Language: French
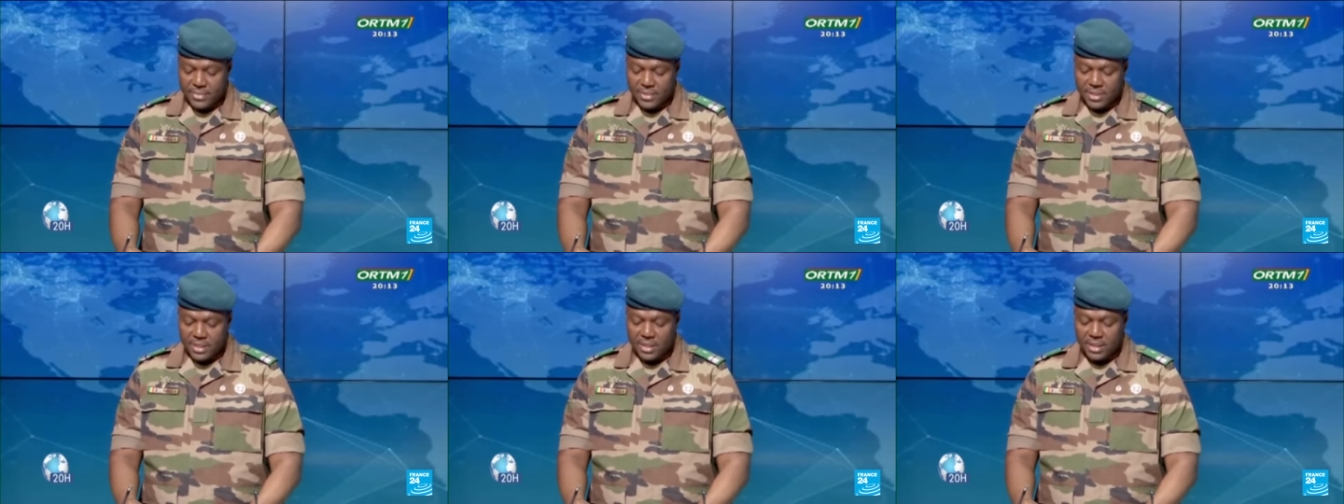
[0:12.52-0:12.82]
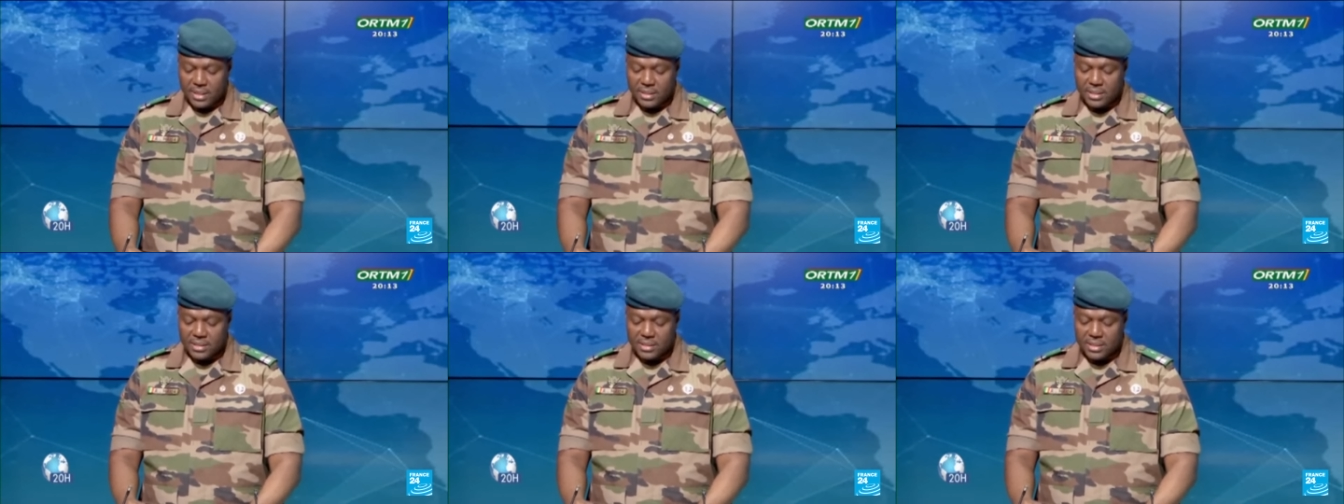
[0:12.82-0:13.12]
qui a
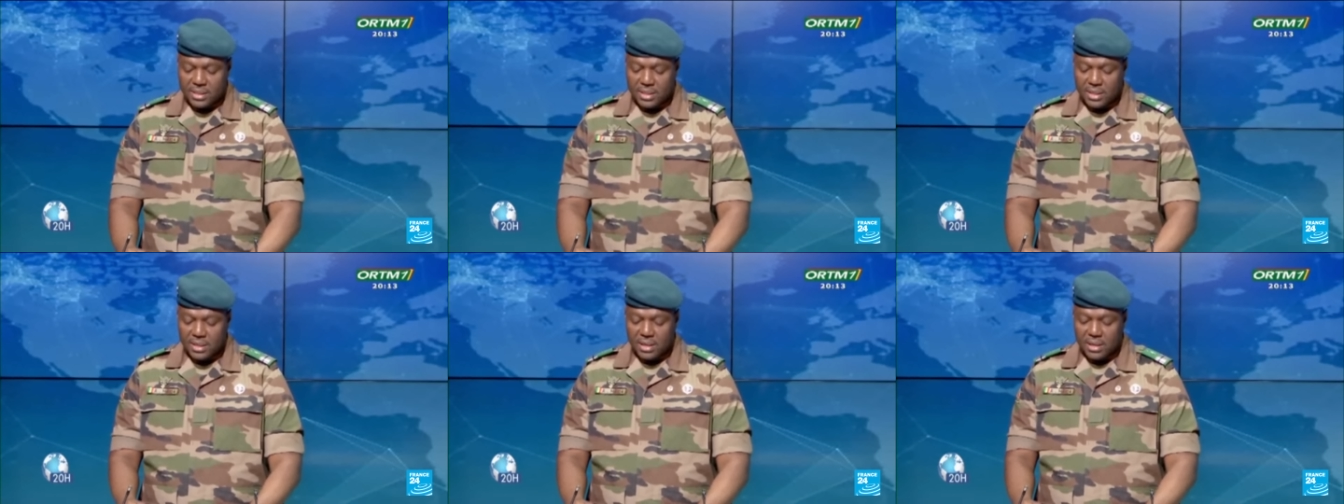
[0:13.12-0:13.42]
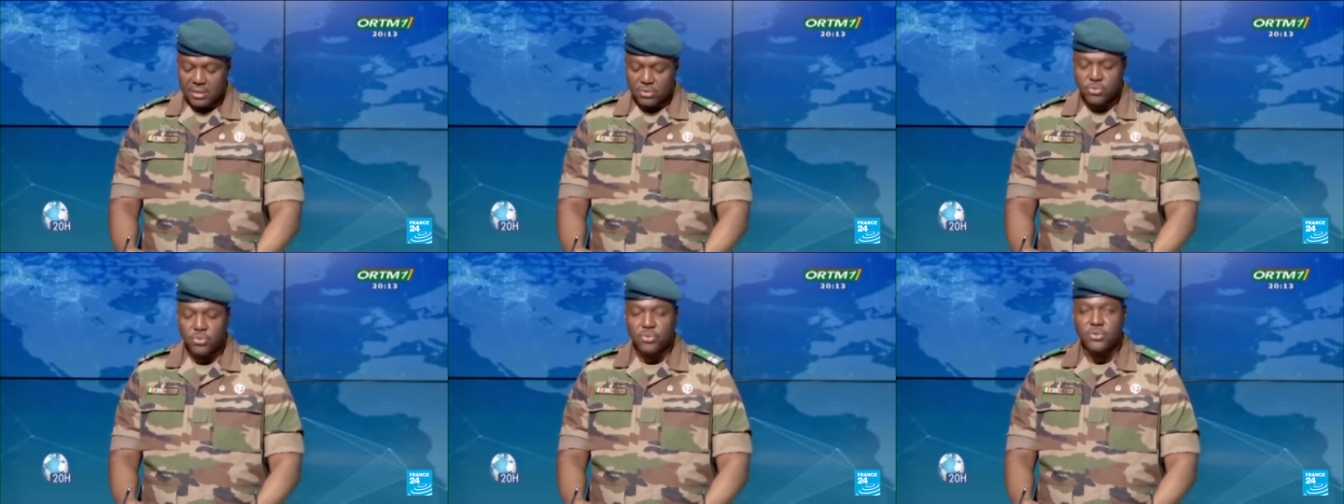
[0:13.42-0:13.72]
décidé
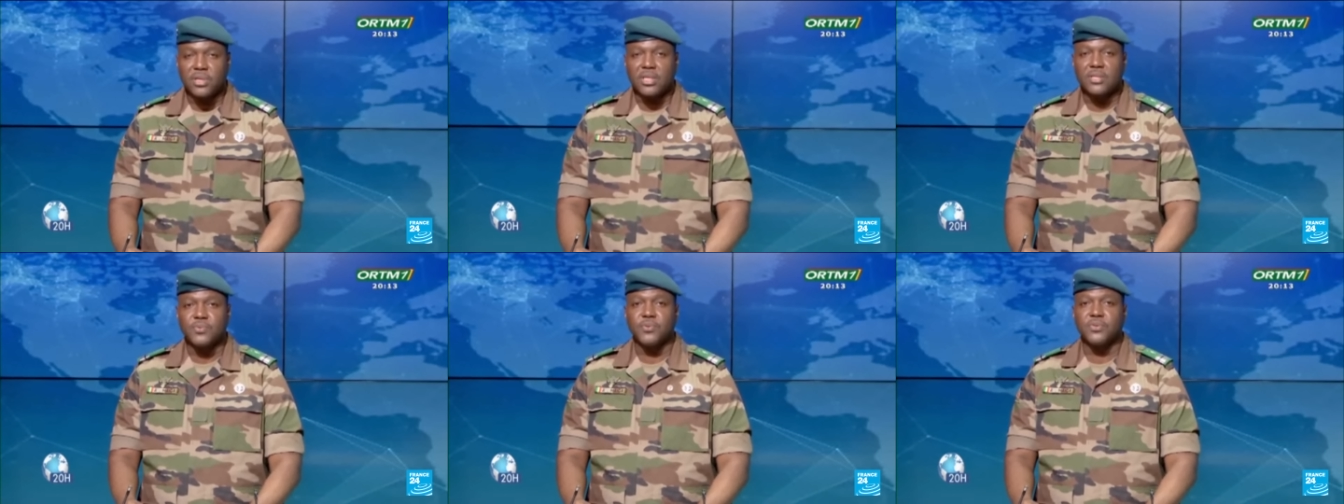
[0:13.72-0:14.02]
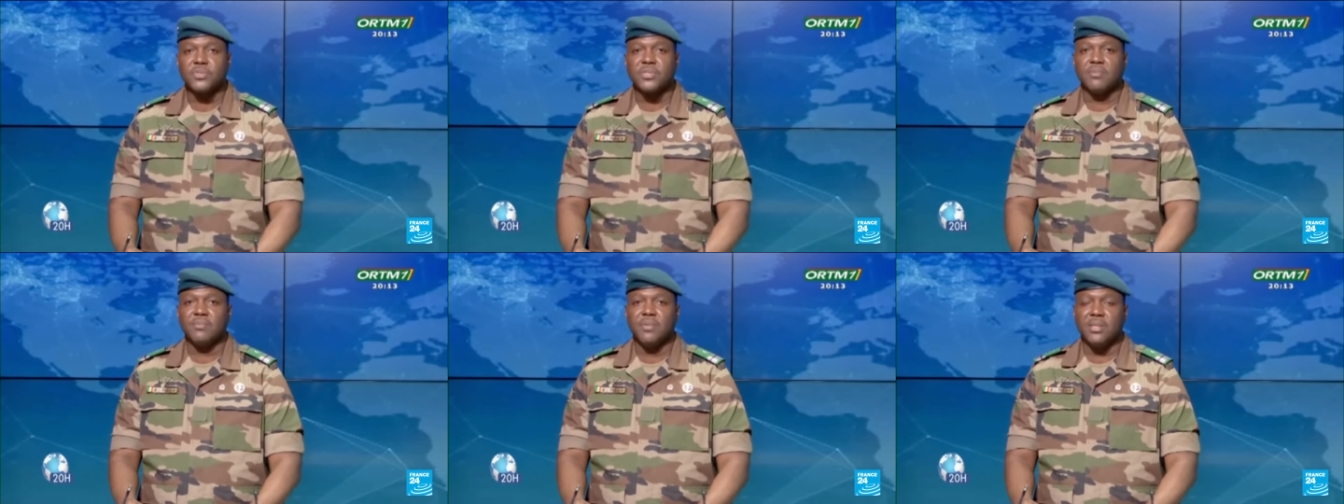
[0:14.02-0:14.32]
en toute
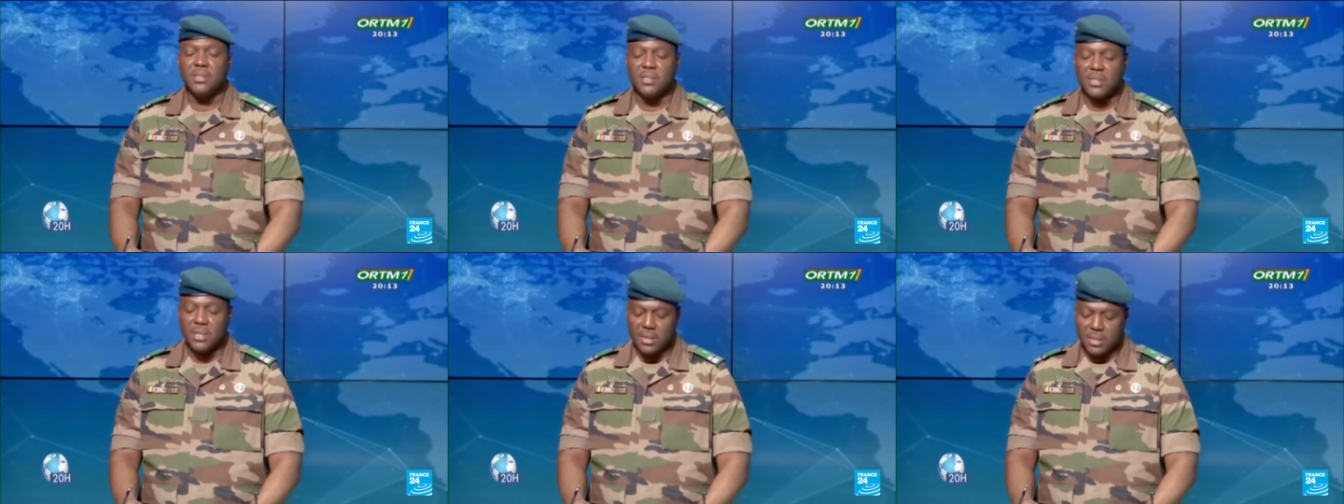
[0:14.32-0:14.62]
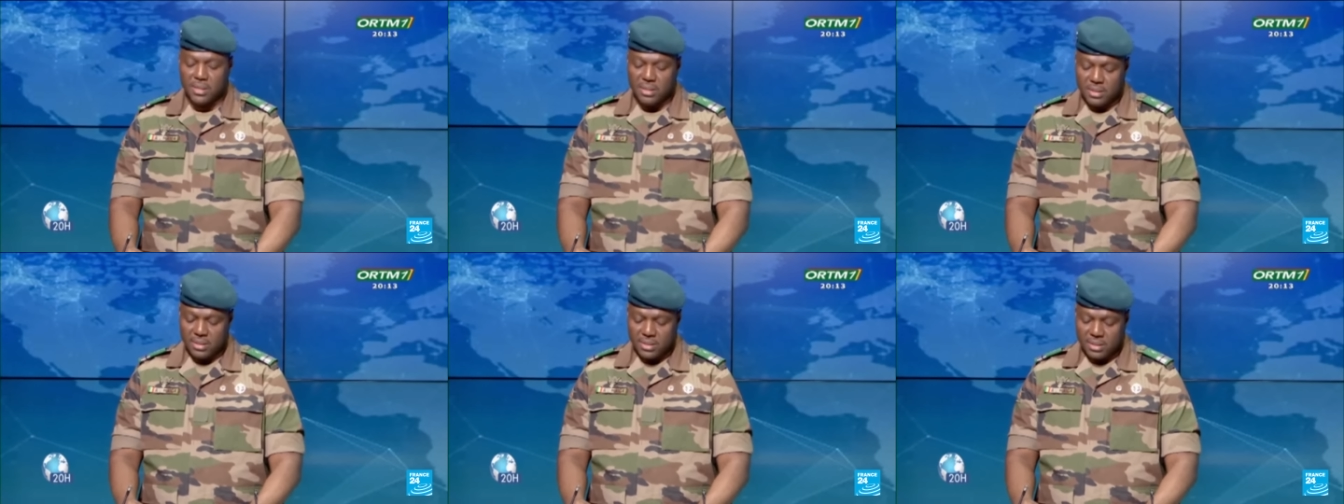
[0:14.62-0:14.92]

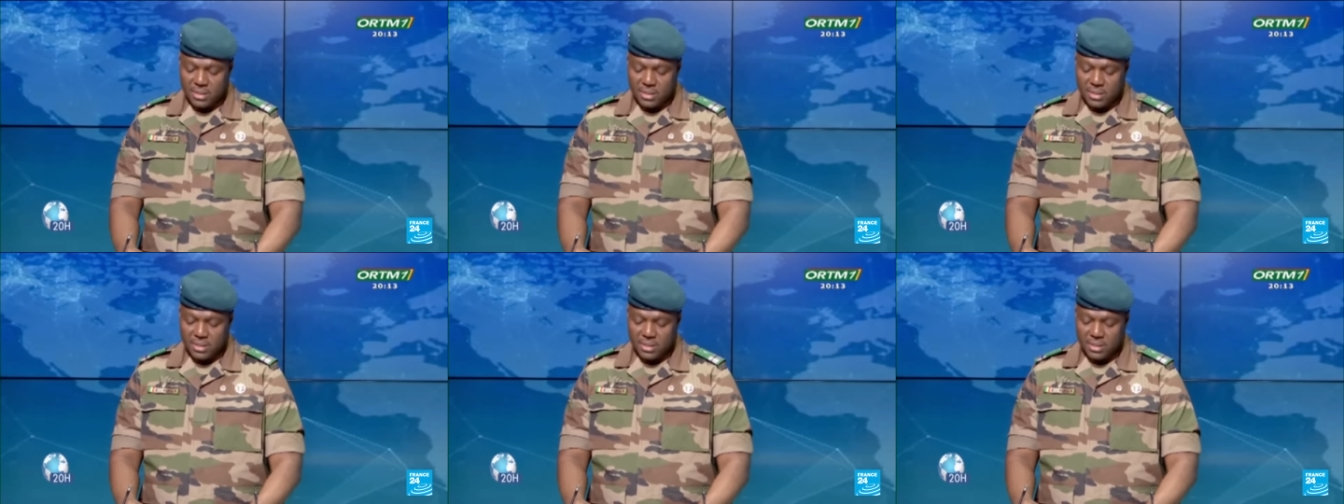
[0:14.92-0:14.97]
responsabilité